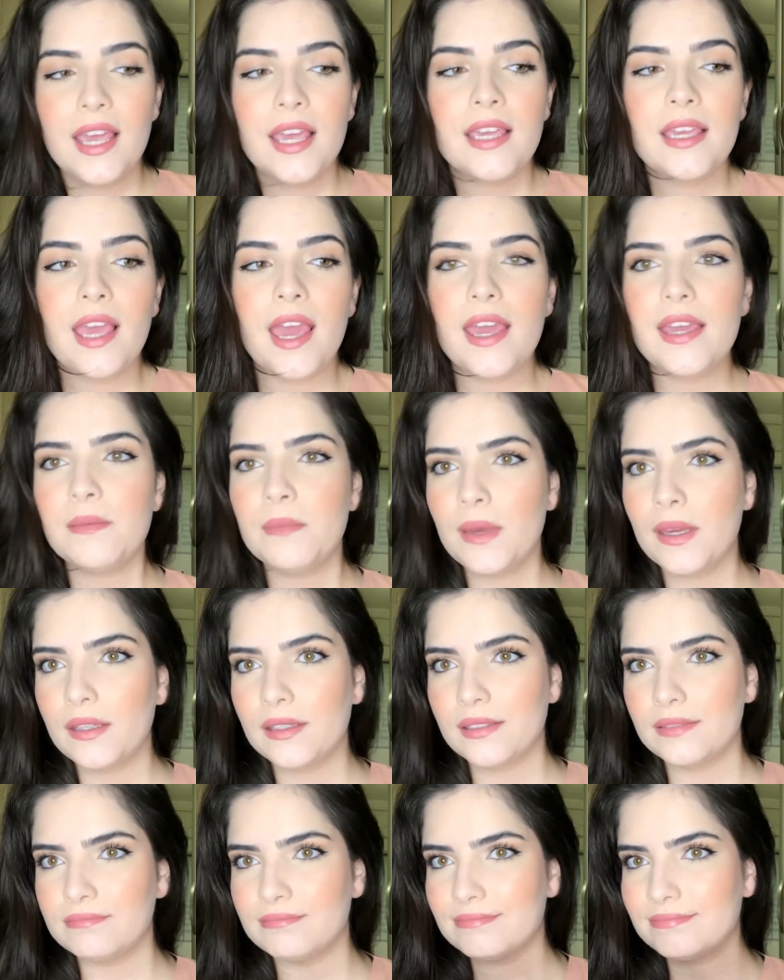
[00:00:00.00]
E aí meio
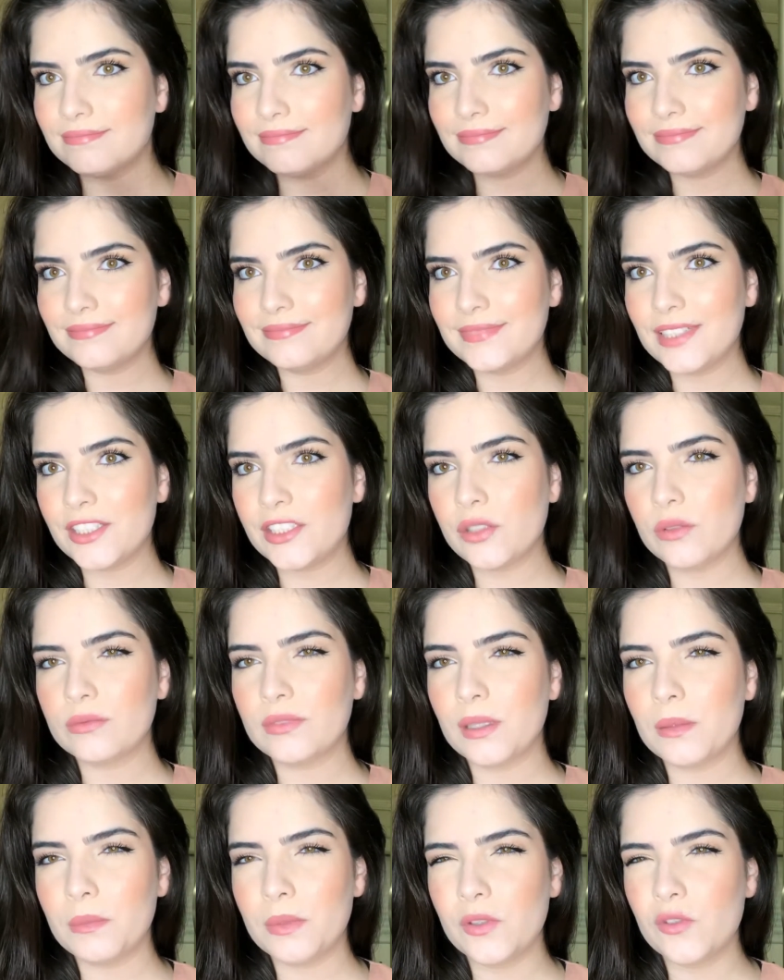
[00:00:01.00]
que deixei um
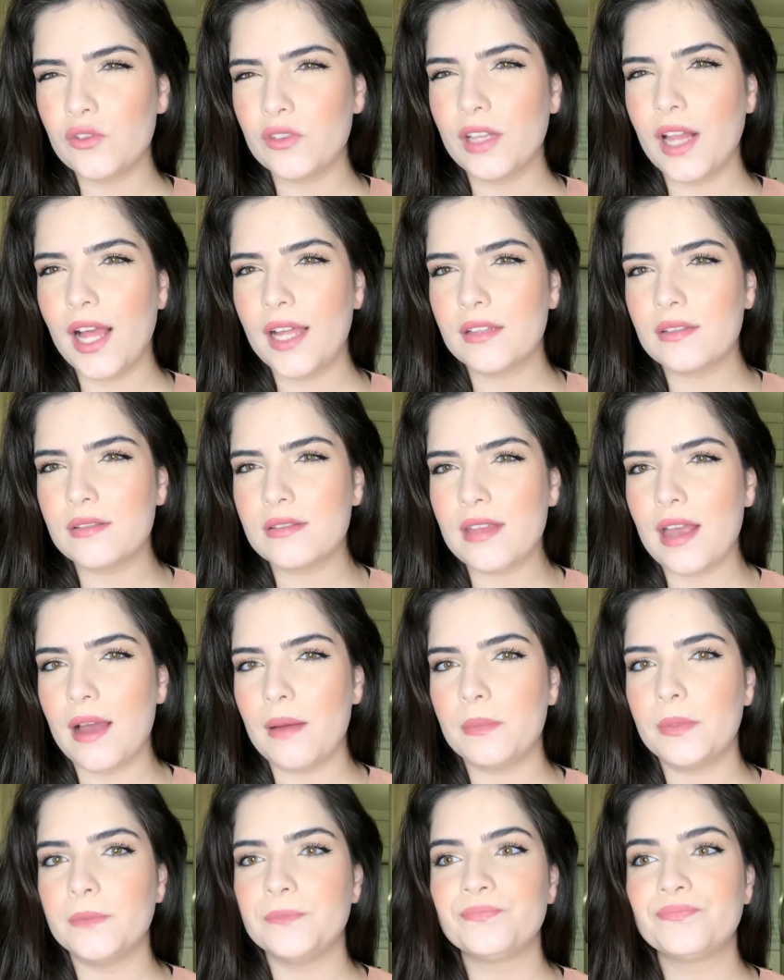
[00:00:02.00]
tempinho de lado,
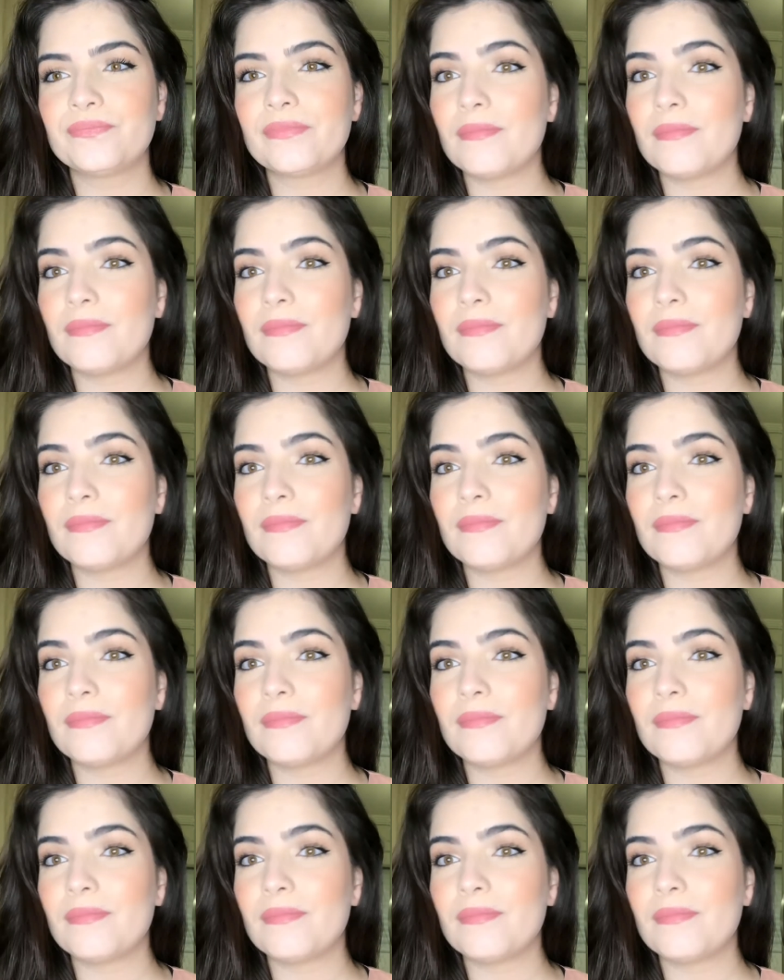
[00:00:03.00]
sabe?